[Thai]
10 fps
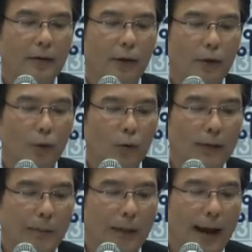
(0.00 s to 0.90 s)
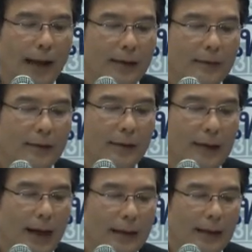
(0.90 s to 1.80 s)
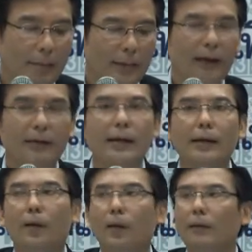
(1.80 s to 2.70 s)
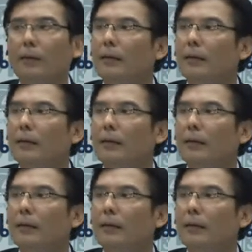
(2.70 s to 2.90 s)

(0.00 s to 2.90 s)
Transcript: จนถูกจับได้ซึ่งการทำหน้าที่ของ